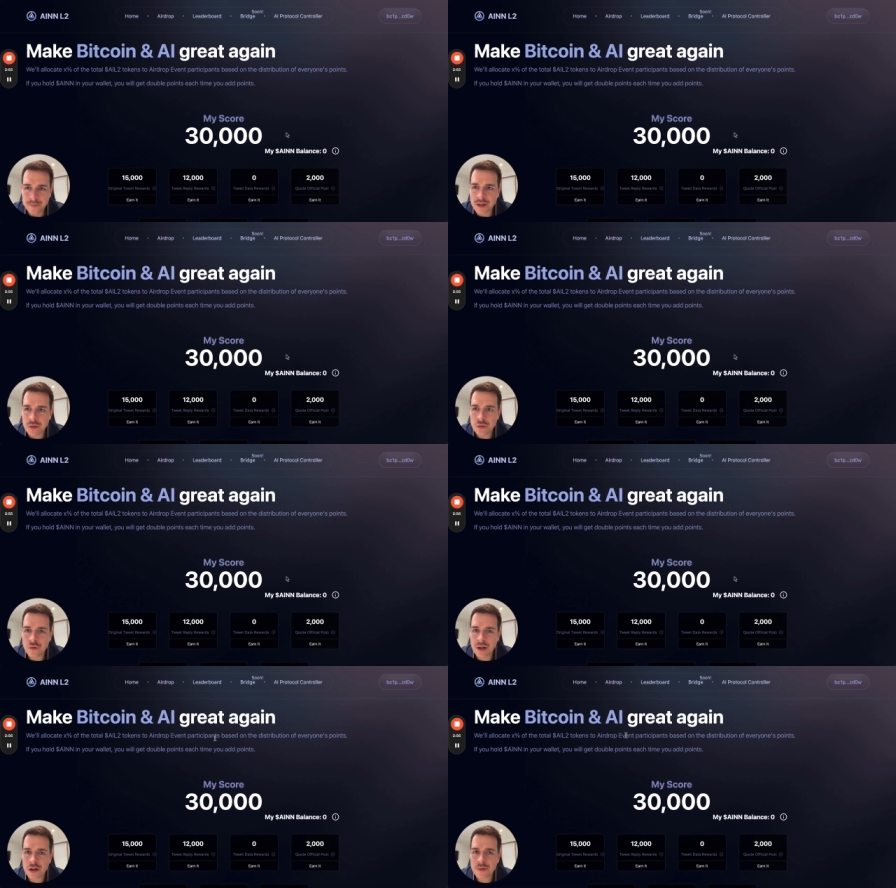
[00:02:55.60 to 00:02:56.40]
Donc
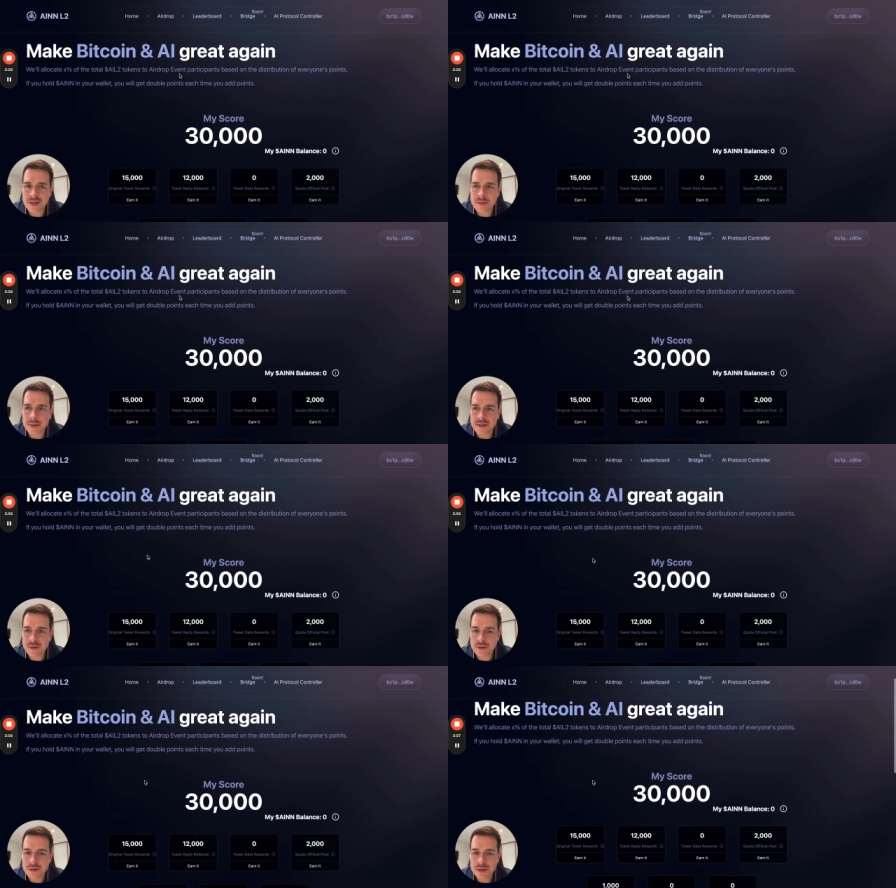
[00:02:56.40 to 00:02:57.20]
voilà comment ça se
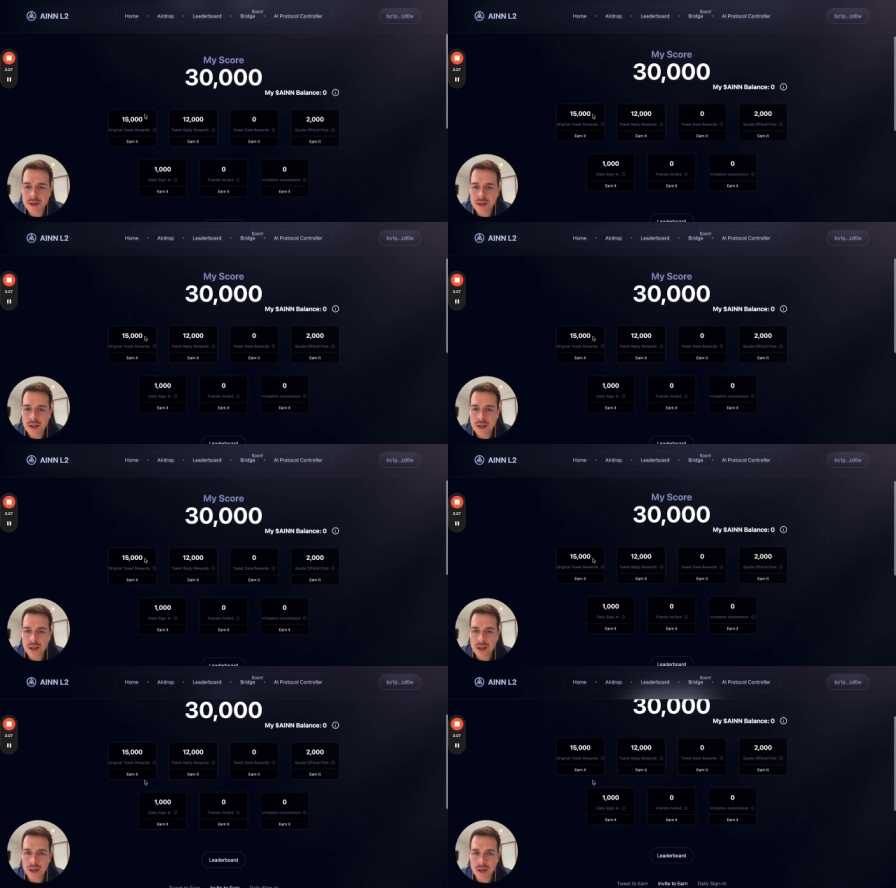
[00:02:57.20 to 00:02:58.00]
présente.
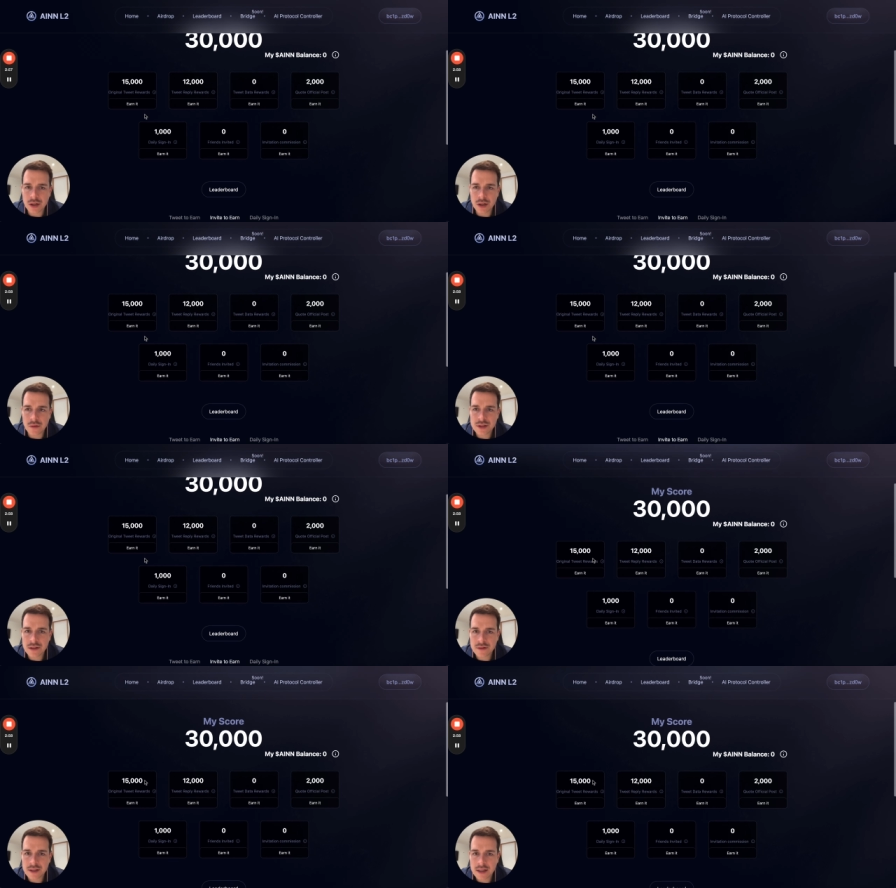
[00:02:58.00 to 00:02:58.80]
Euh, vous
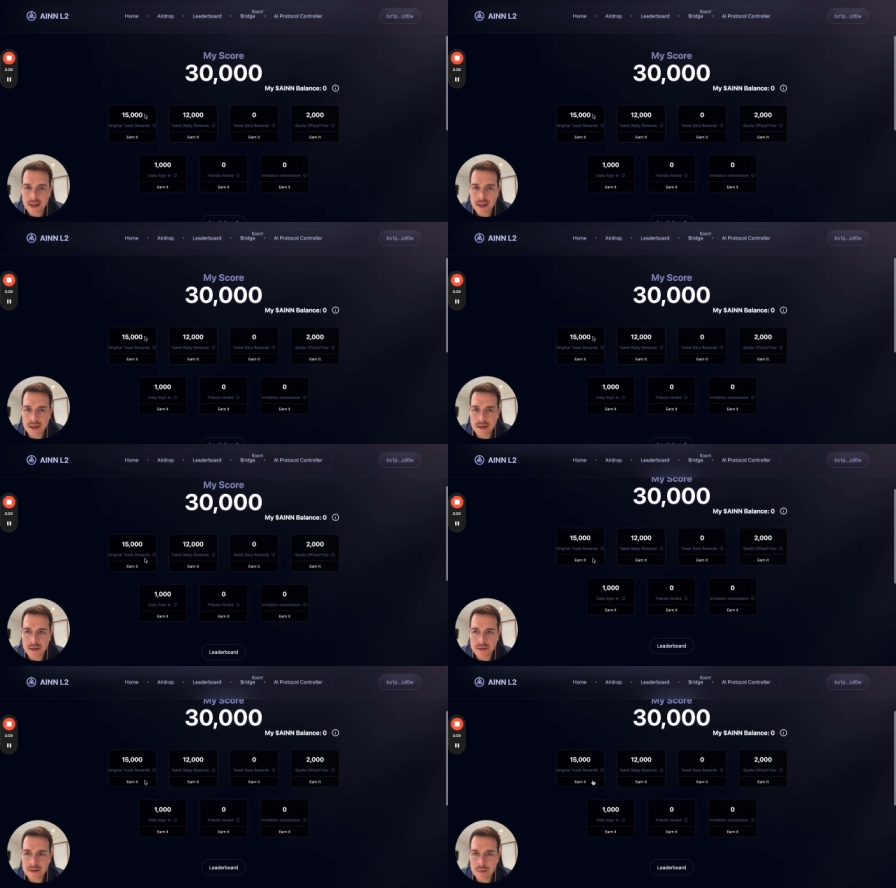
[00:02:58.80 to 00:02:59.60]
avez un euh,
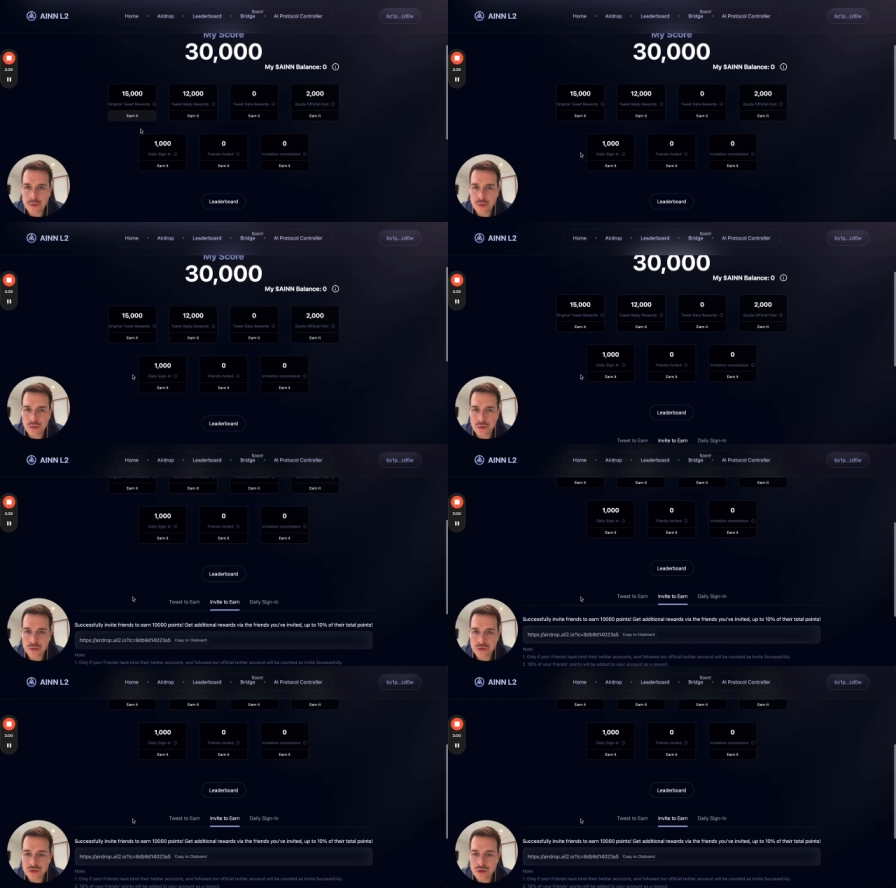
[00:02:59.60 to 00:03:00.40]
tableau
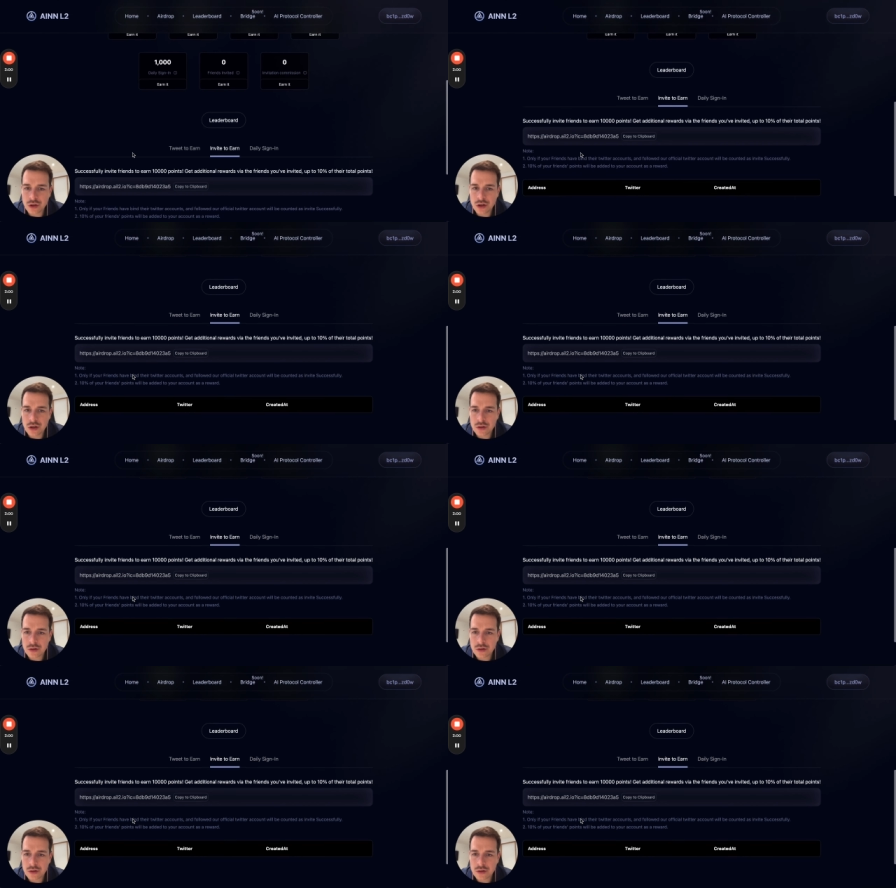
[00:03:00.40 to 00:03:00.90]
de score.